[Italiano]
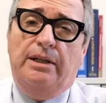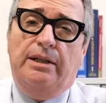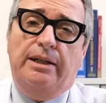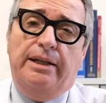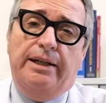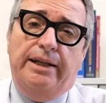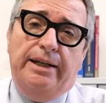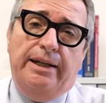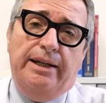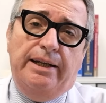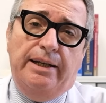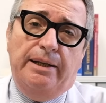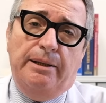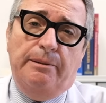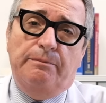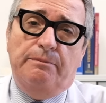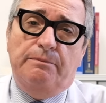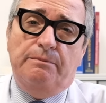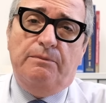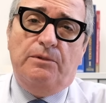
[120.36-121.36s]

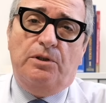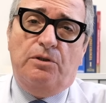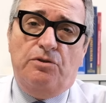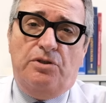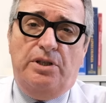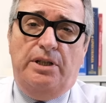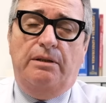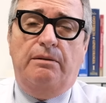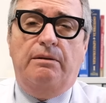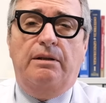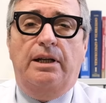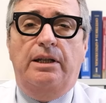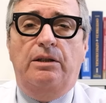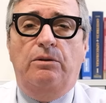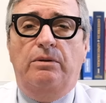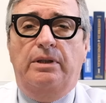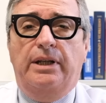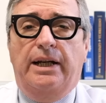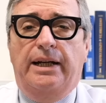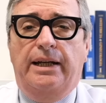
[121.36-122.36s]
eh, così
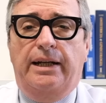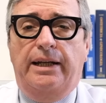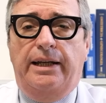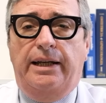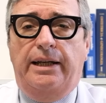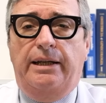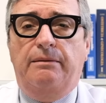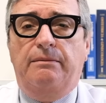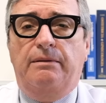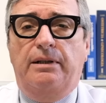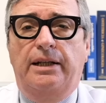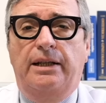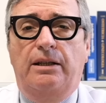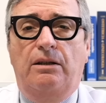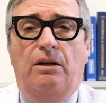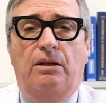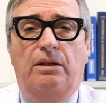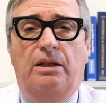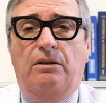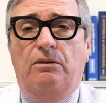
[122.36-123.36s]
aiutare le
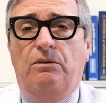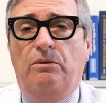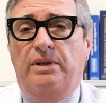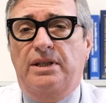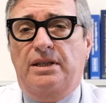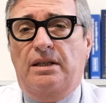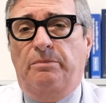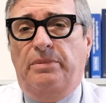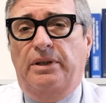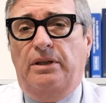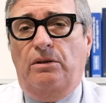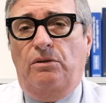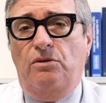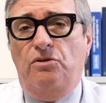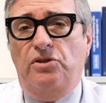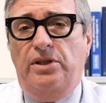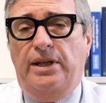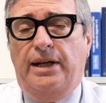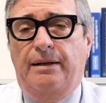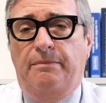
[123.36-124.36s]
donne con questa
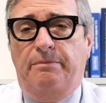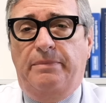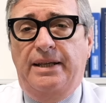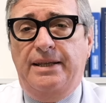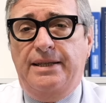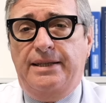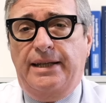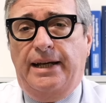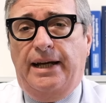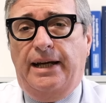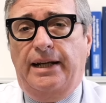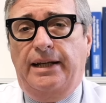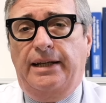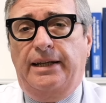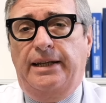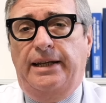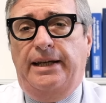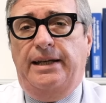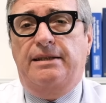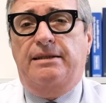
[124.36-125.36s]
patologia a pensare
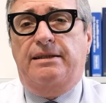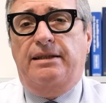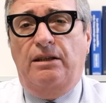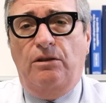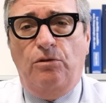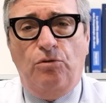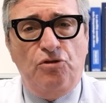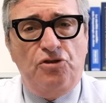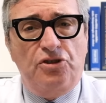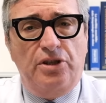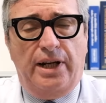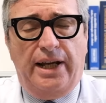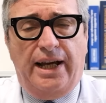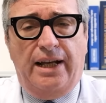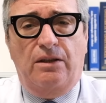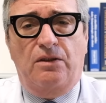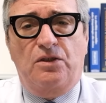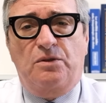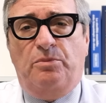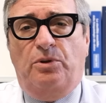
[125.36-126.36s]
che se non
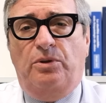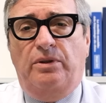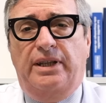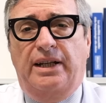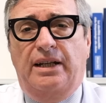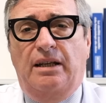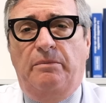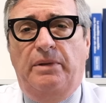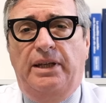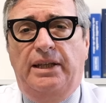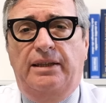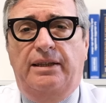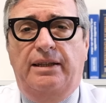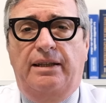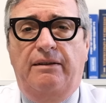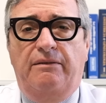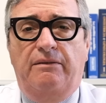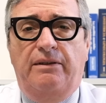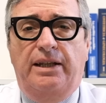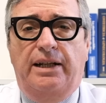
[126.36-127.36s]
riusciranno spontaneamente
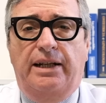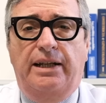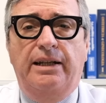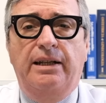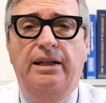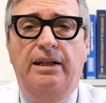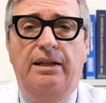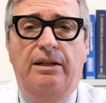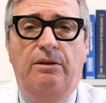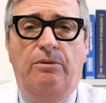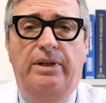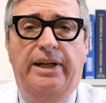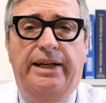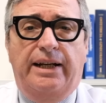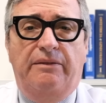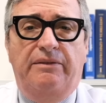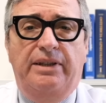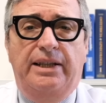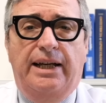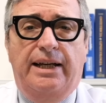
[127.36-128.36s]
ad avere una
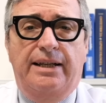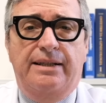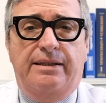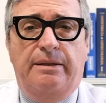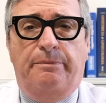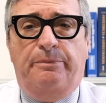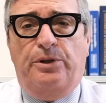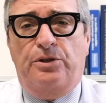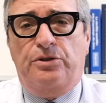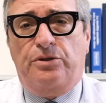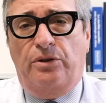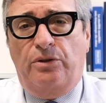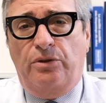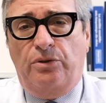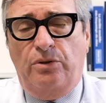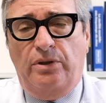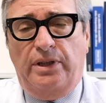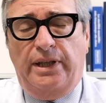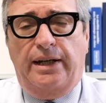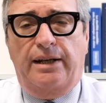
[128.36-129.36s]
gravidanza possono
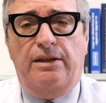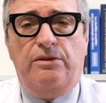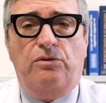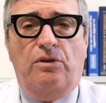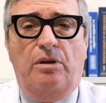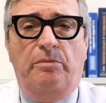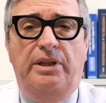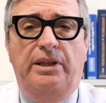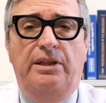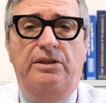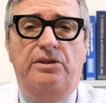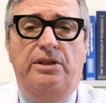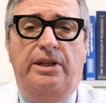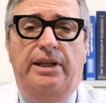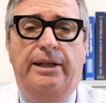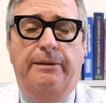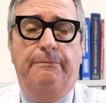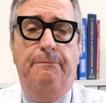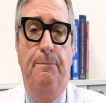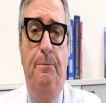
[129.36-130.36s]
contare sulla medicina.